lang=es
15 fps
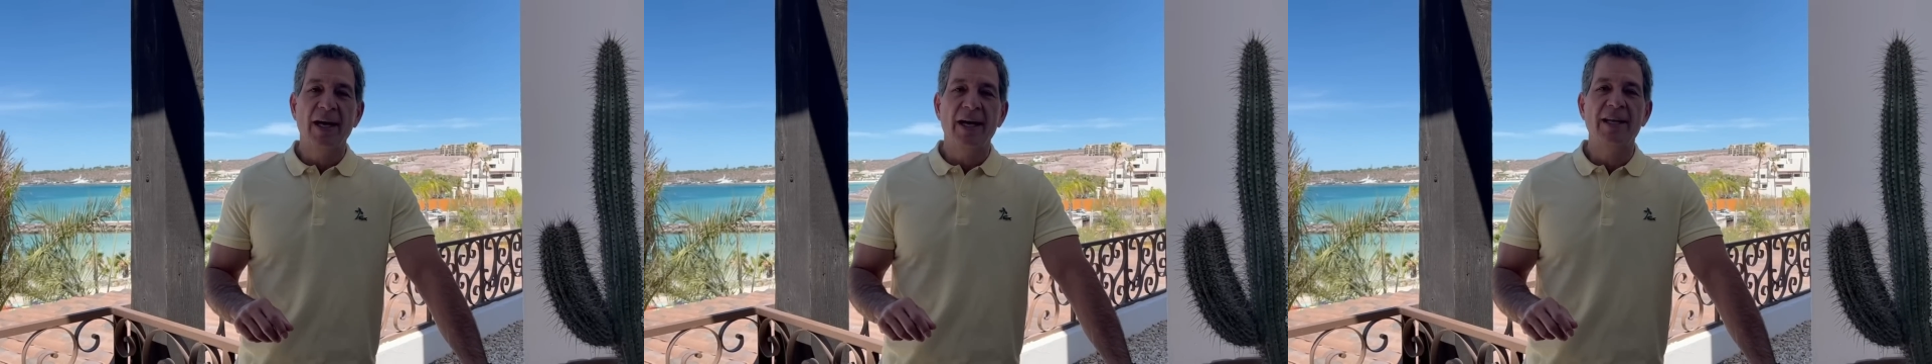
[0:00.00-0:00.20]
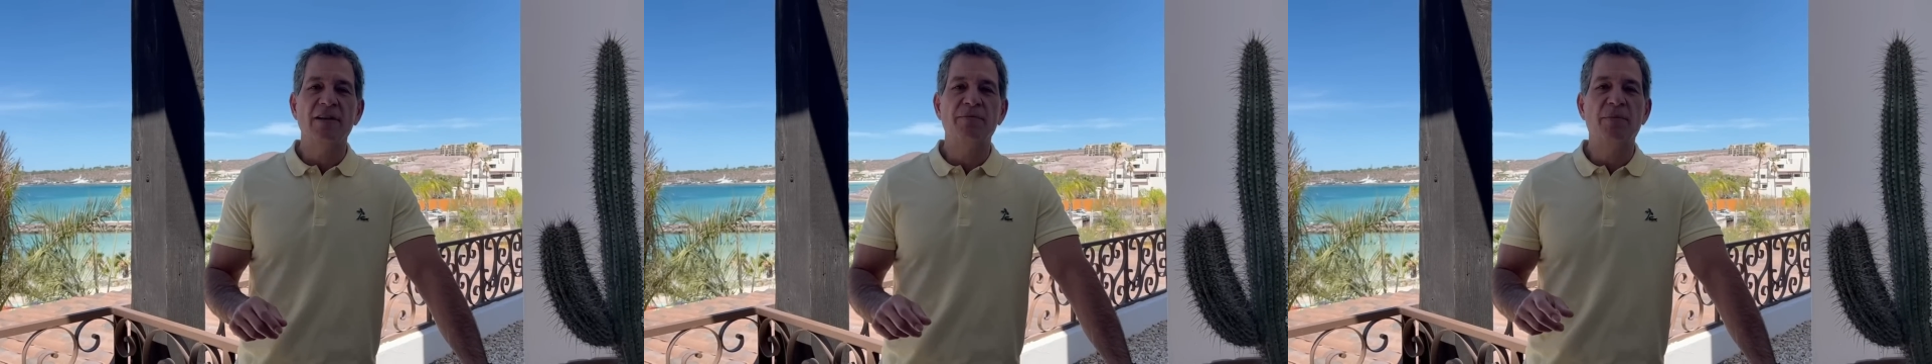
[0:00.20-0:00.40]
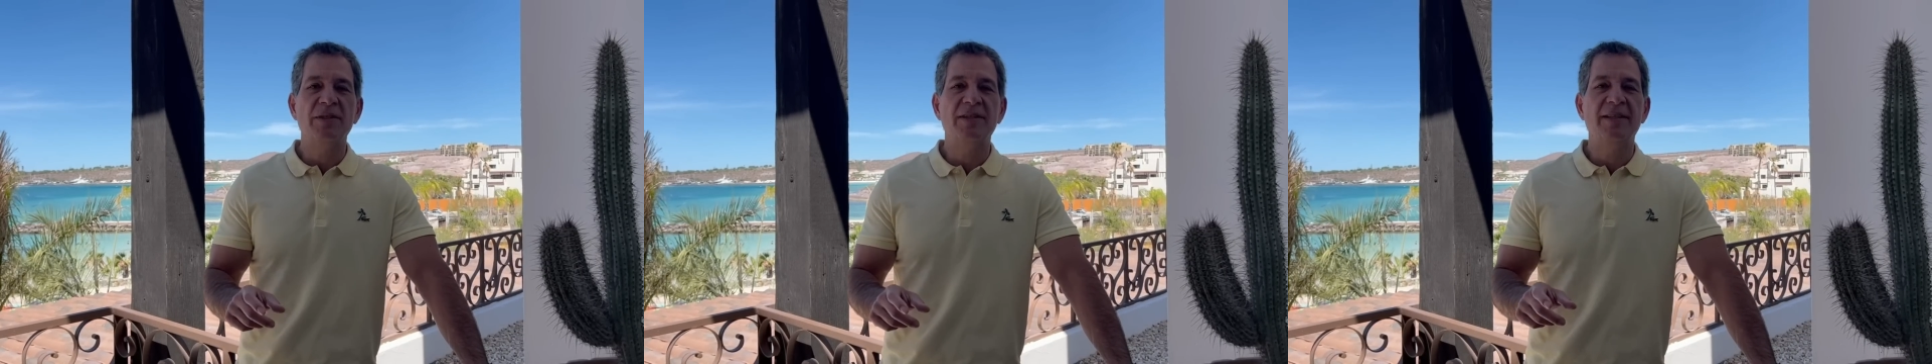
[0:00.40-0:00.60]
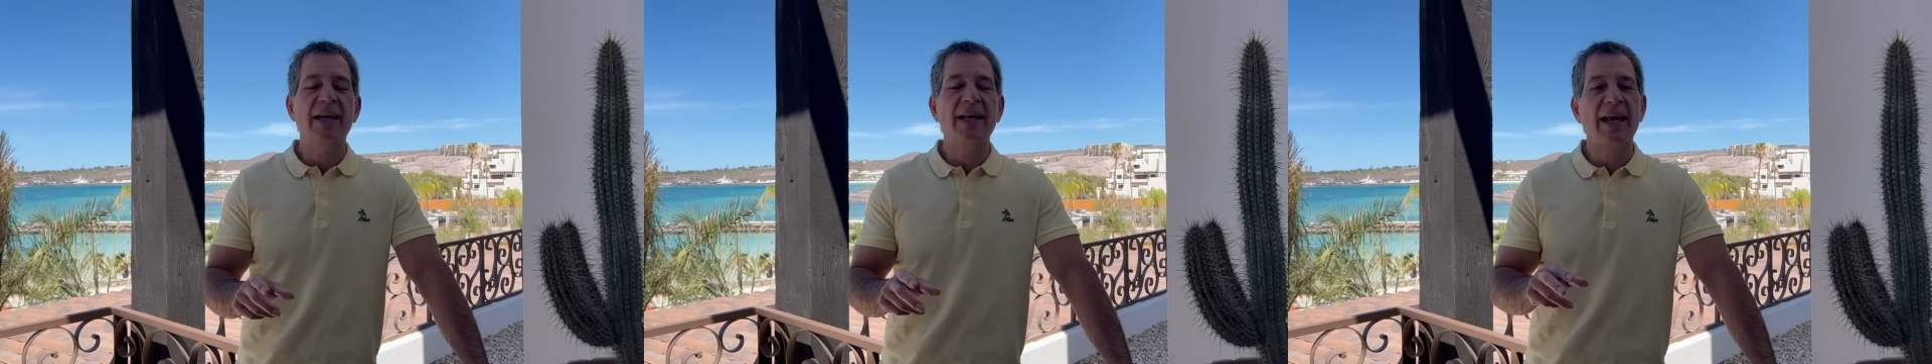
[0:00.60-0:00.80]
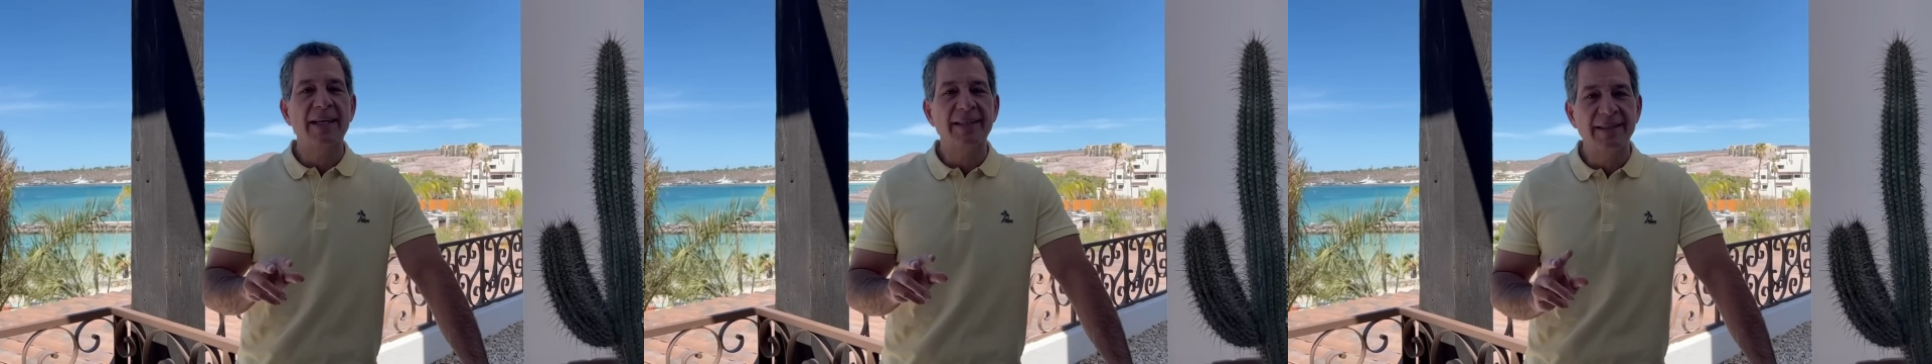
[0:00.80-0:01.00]
y después
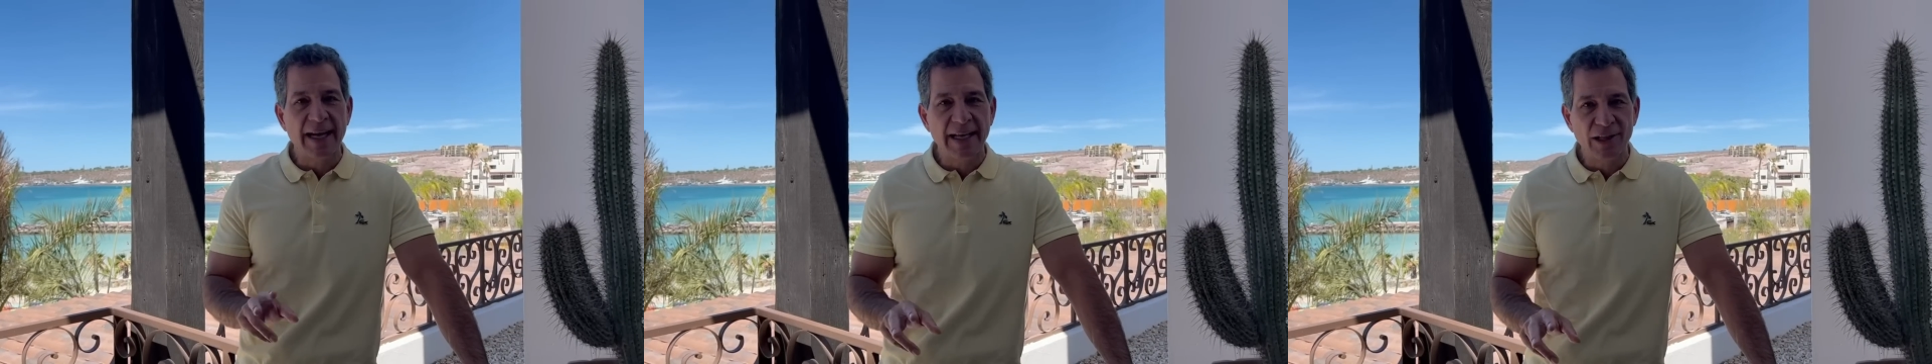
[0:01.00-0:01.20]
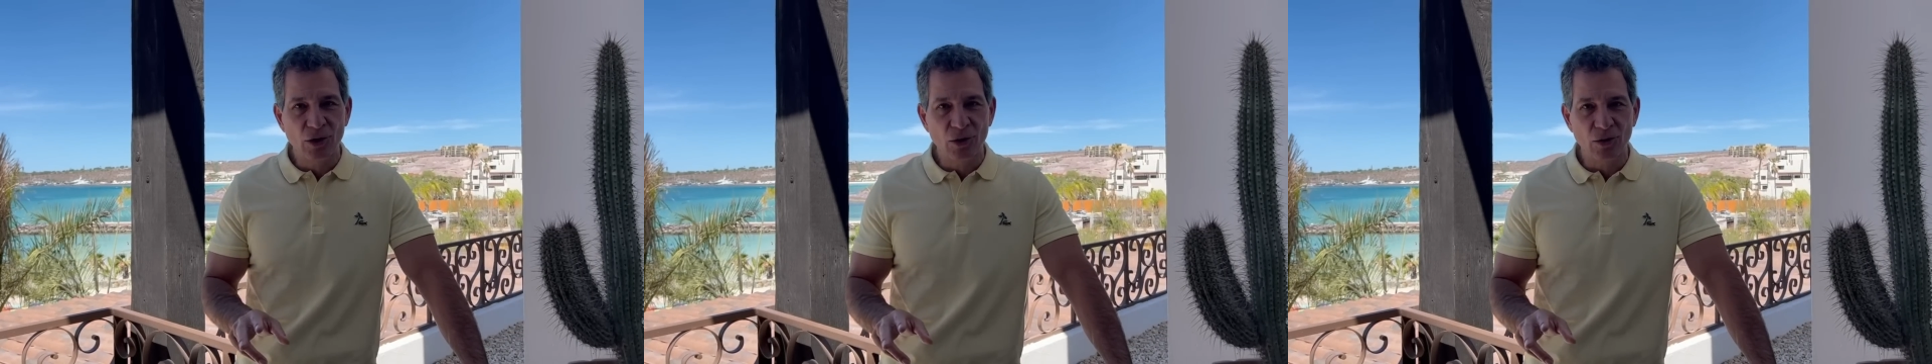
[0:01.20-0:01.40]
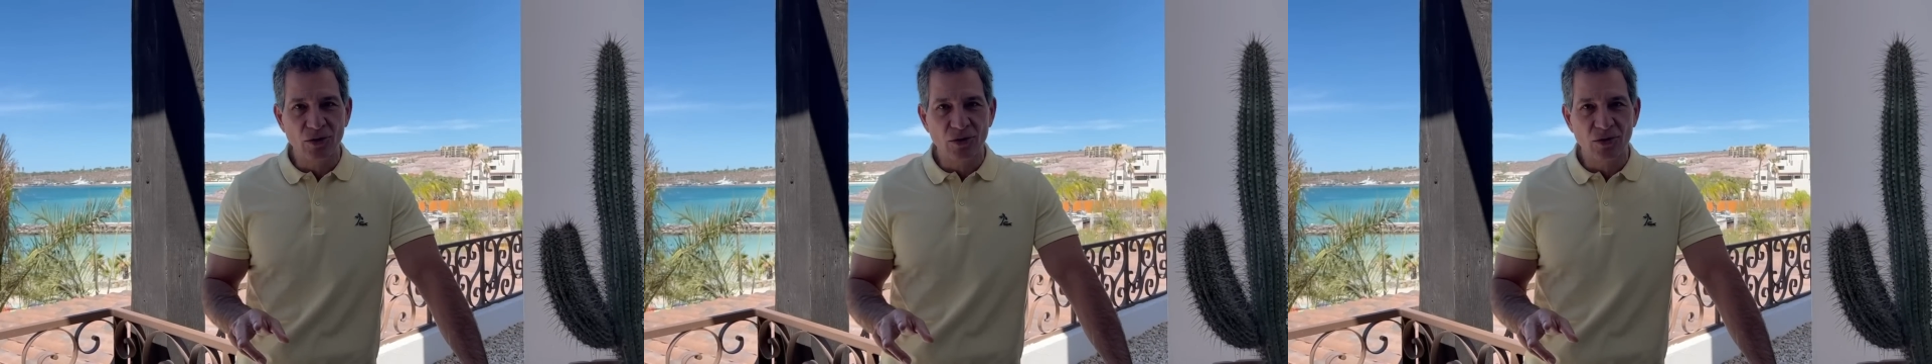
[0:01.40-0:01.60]
tiene a Santos.